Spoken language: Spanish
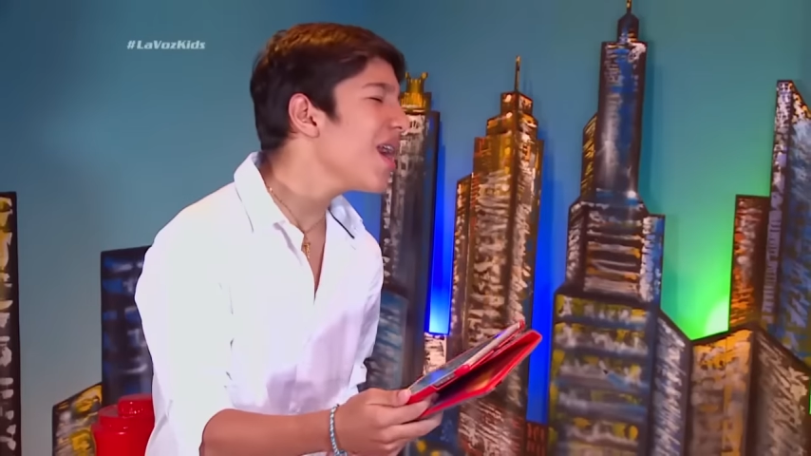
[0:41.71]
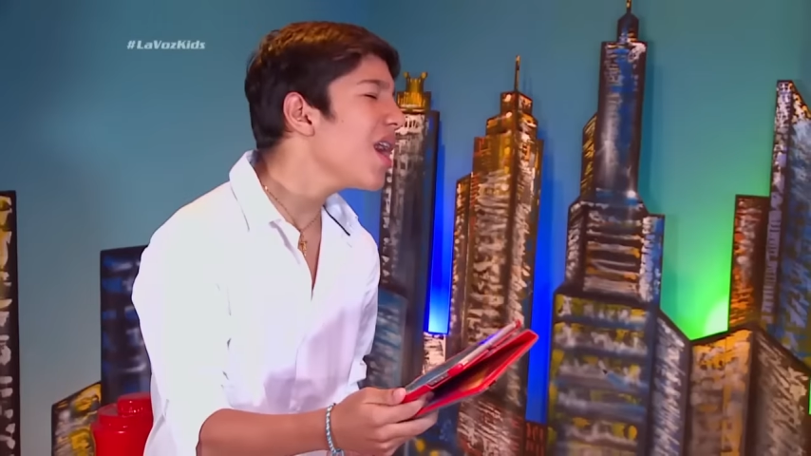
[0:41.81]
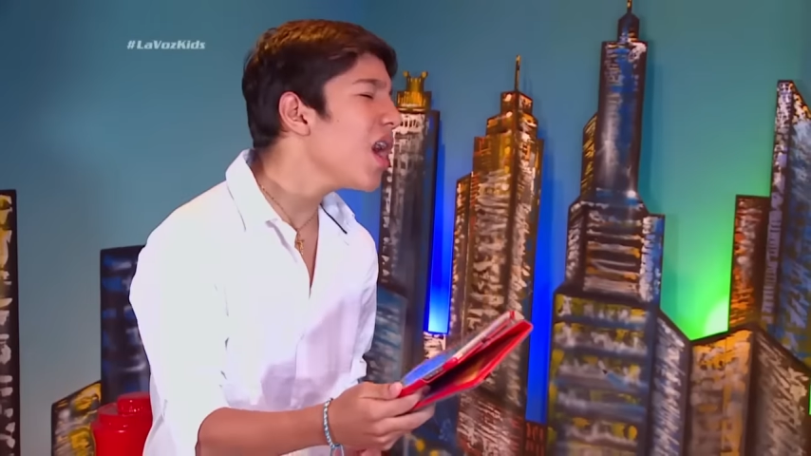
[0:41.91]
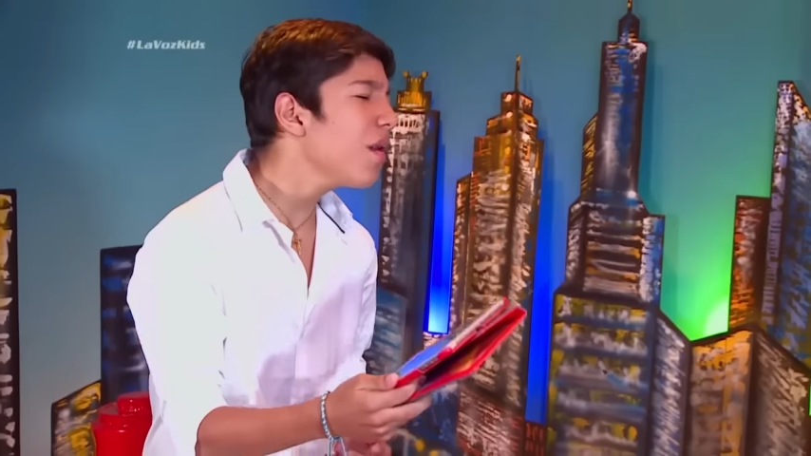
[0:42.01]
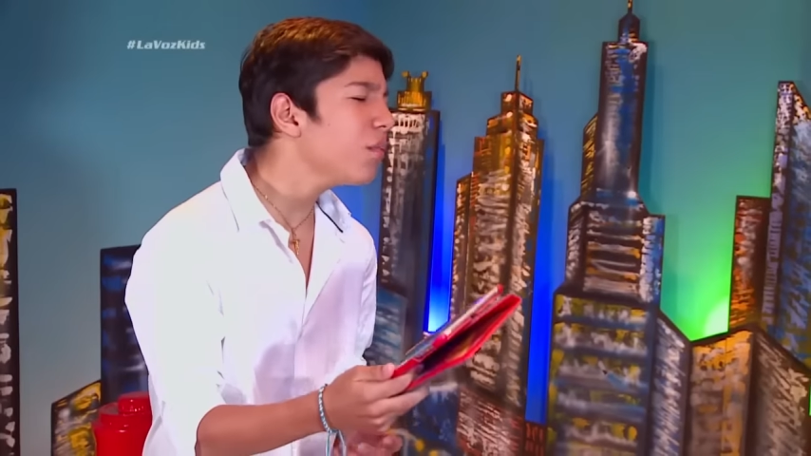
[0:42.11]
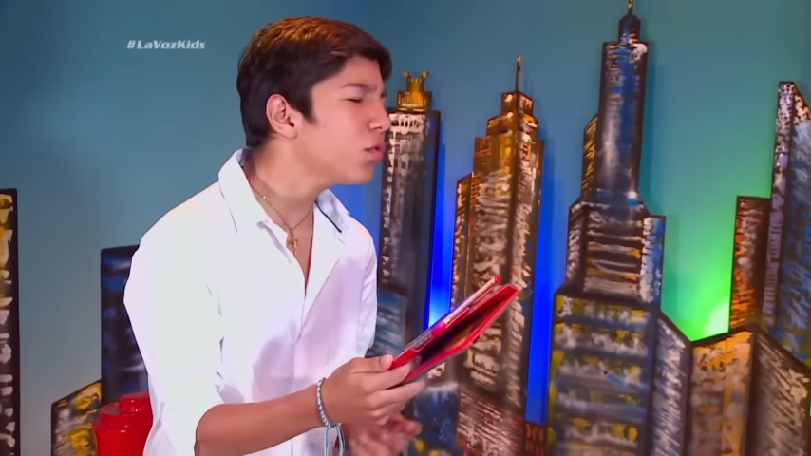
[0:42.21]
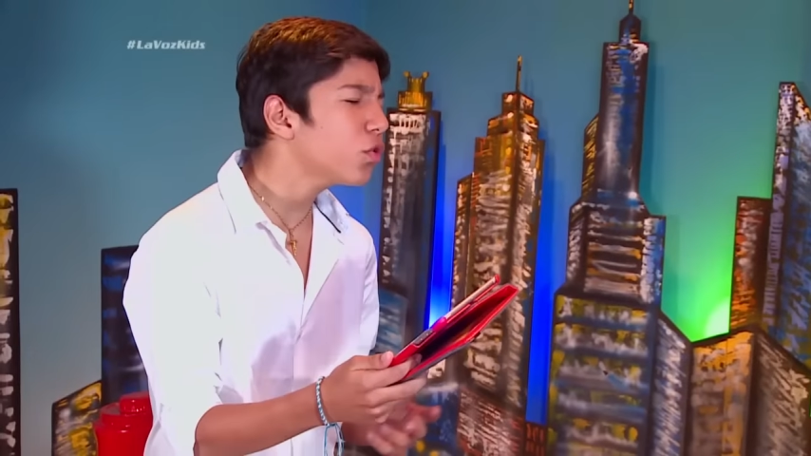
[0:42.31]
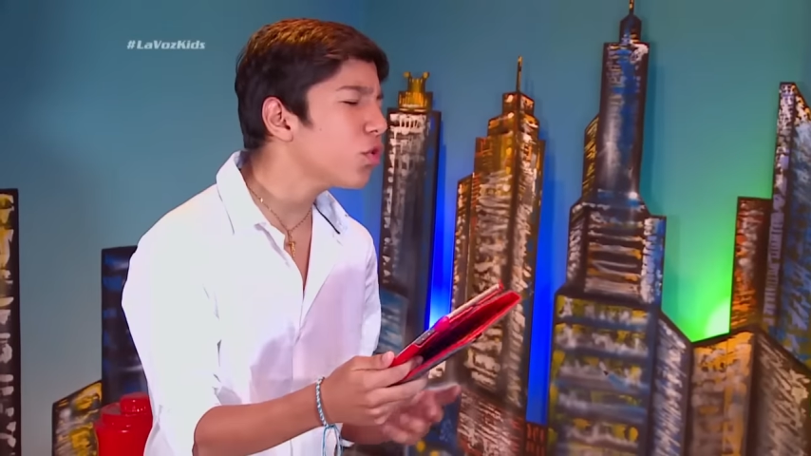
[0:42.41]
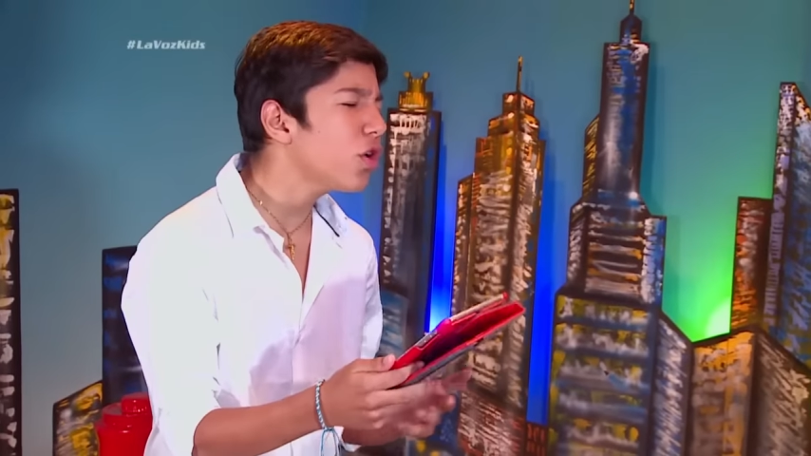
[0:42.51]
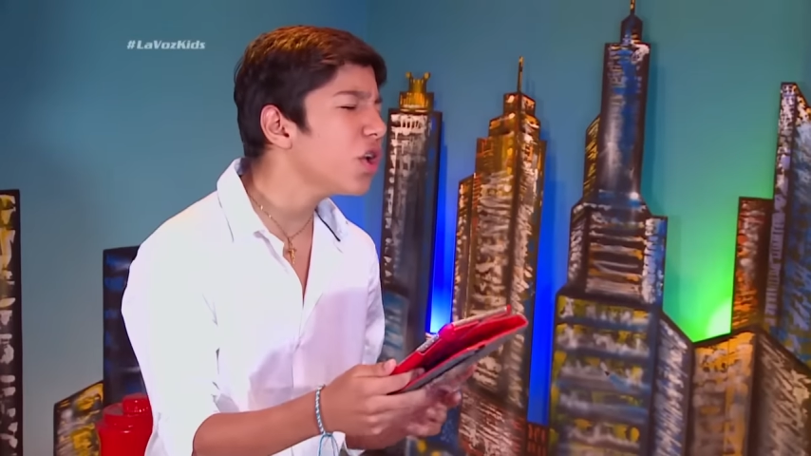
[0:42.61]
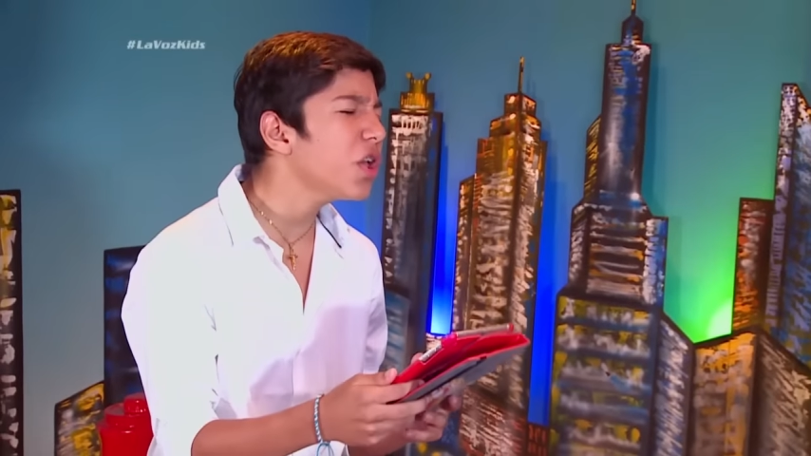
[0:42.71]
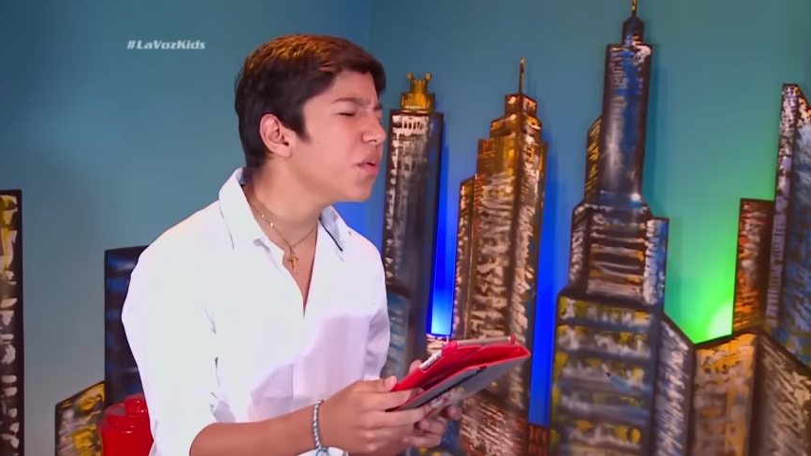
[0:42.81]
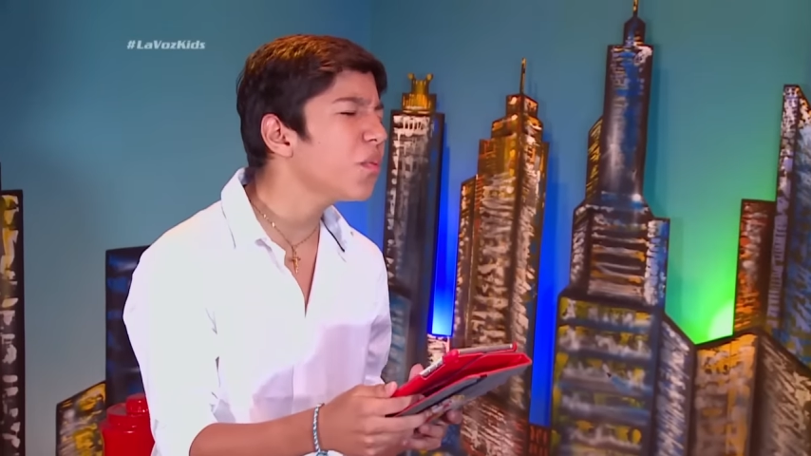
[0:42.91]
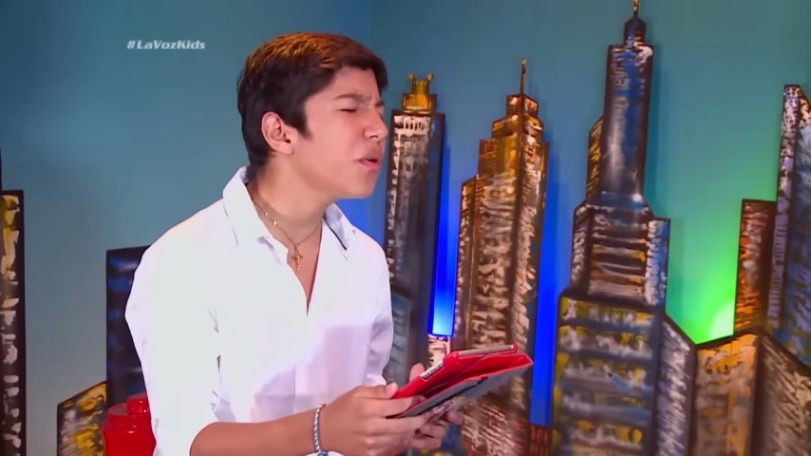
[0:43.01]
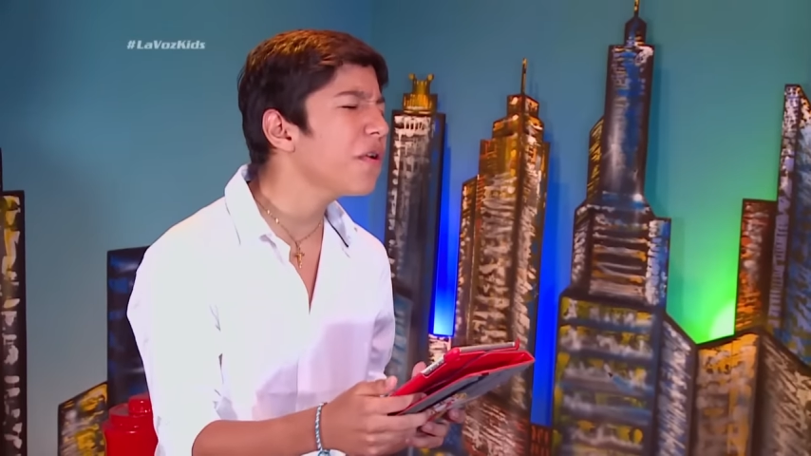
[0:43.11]
Medir los melismas en el
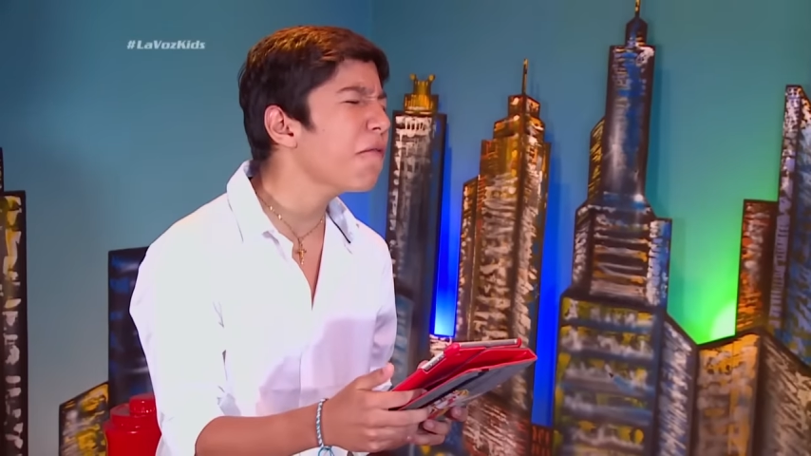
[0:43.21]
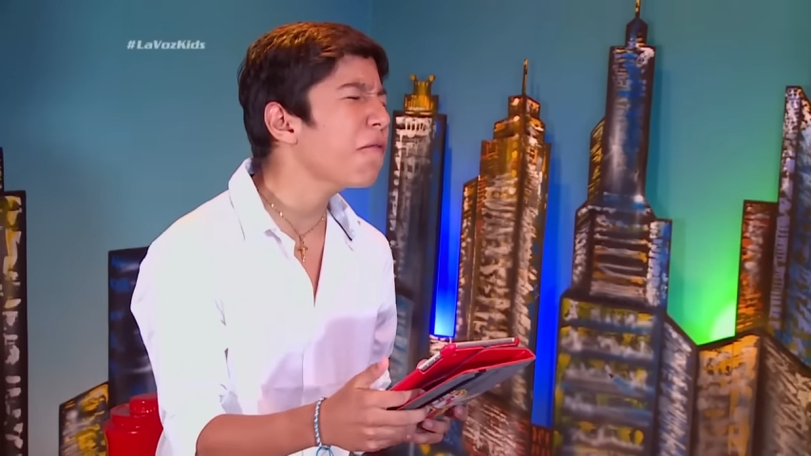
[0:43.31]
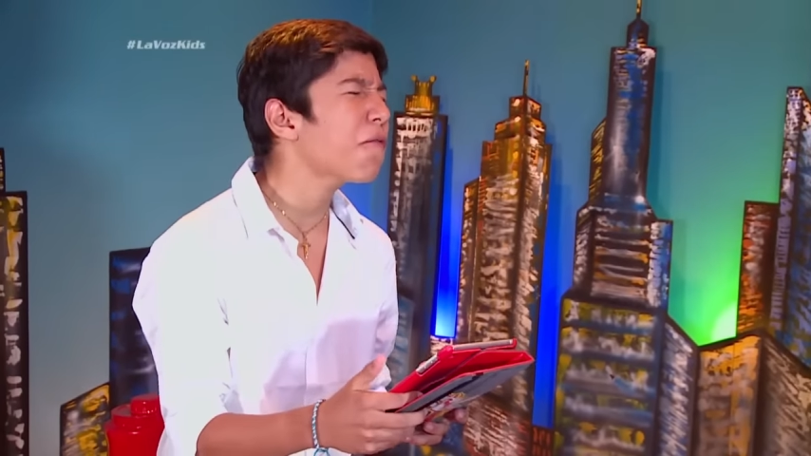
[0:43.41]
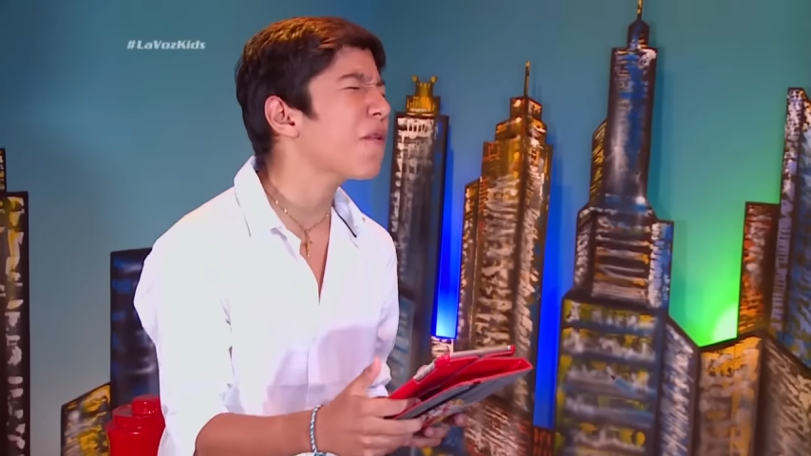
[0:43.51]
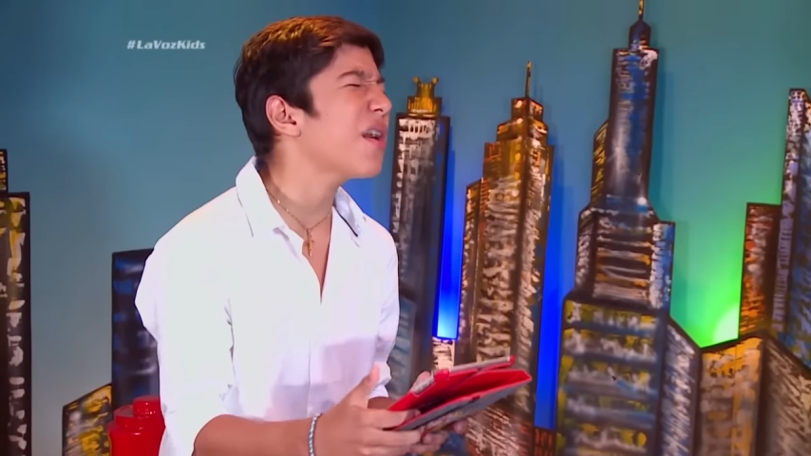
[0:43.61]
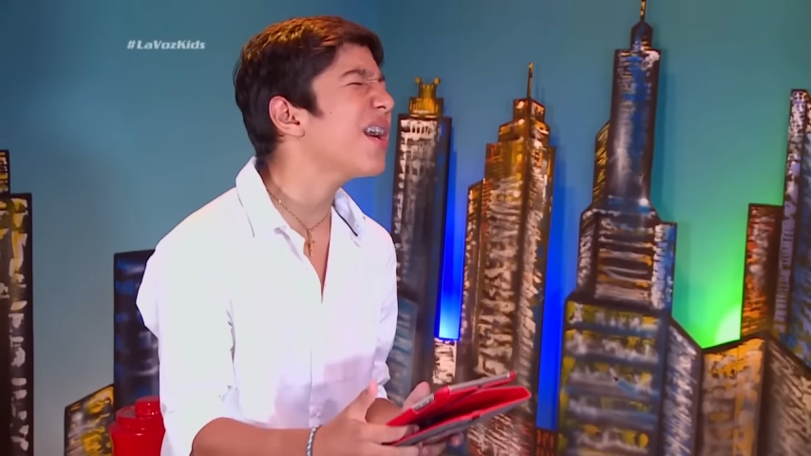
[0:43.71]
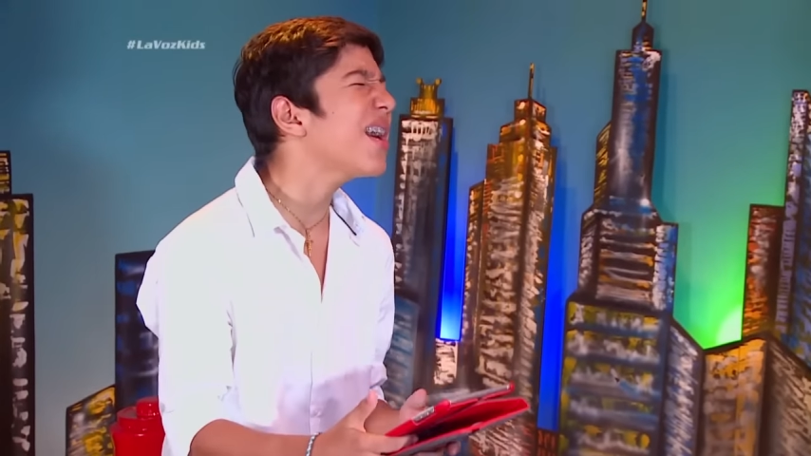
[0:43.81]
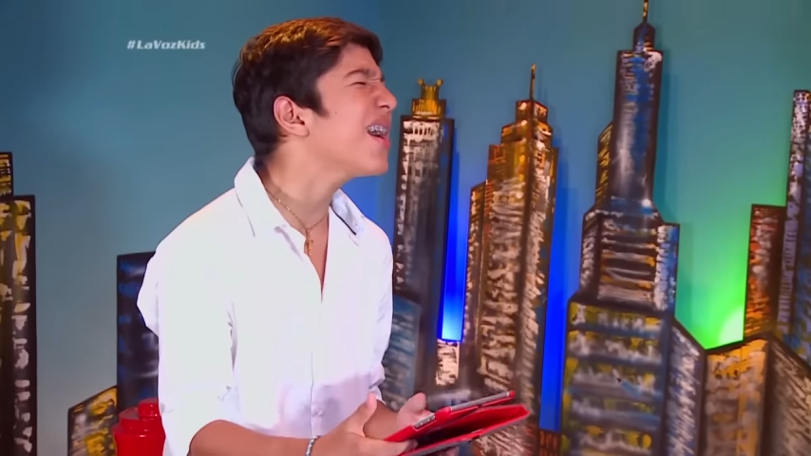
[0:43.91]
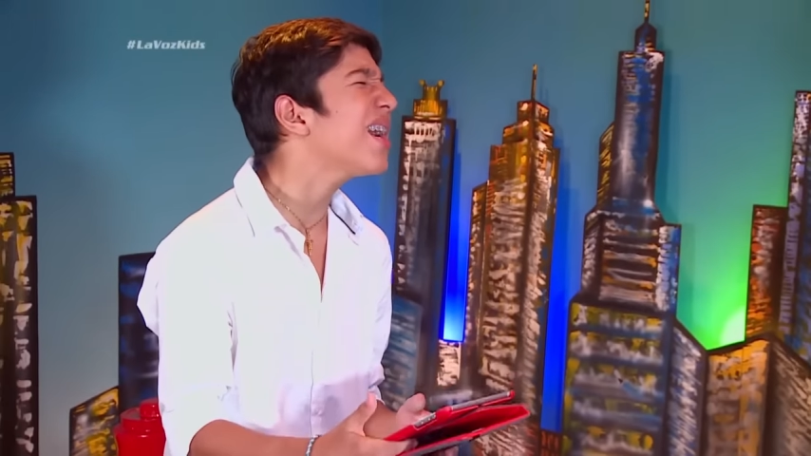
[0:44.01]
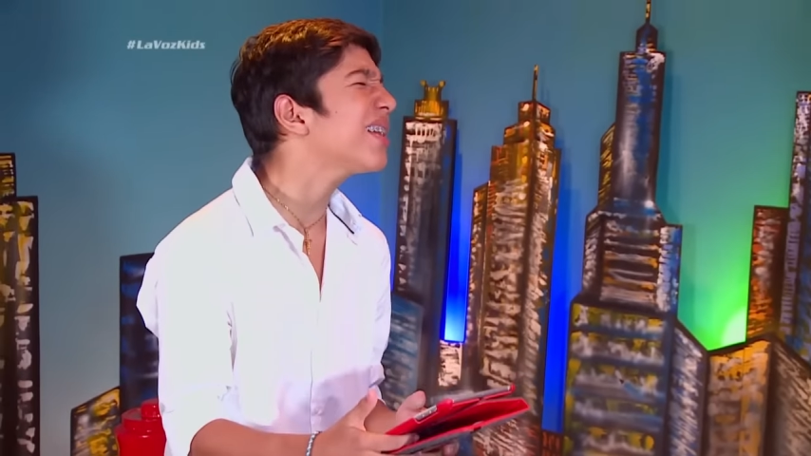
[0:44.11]
momento que son, los